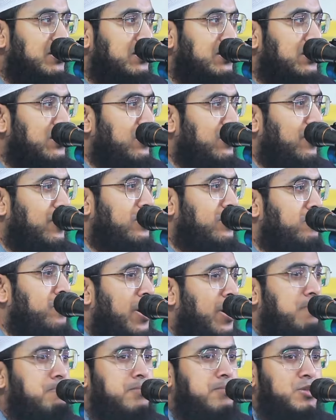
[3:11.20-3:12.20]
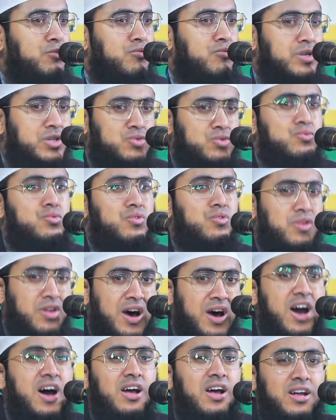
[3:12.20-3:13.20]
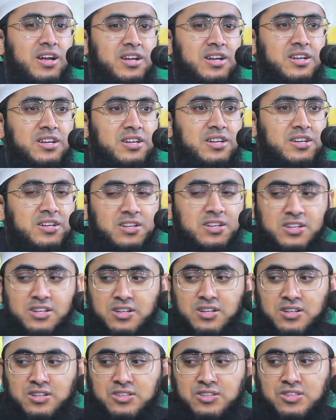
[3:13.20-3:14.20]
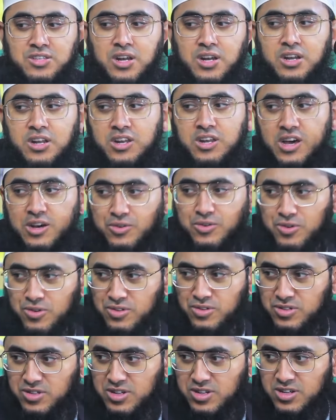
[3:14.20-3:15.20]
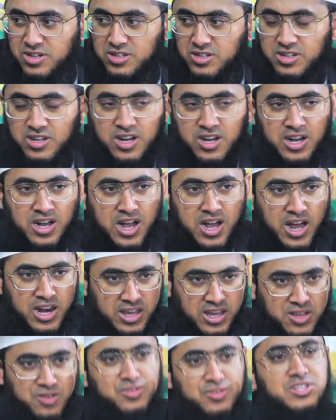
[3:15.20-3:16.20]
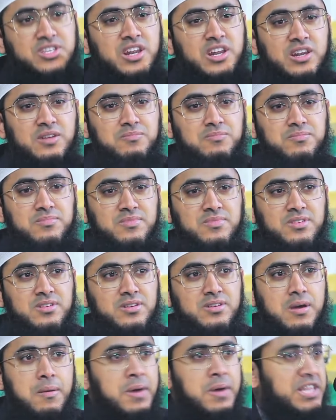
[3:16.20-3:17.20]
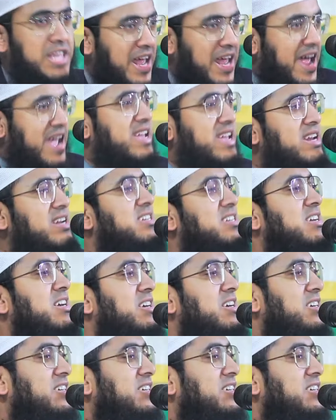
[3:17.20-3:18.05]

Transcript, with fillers: তিনি হলেন মোহাম্মদুর রসুল্লাহ সাল্লাহ আলহিউসাল্লাম মাথায় রাখেন এটা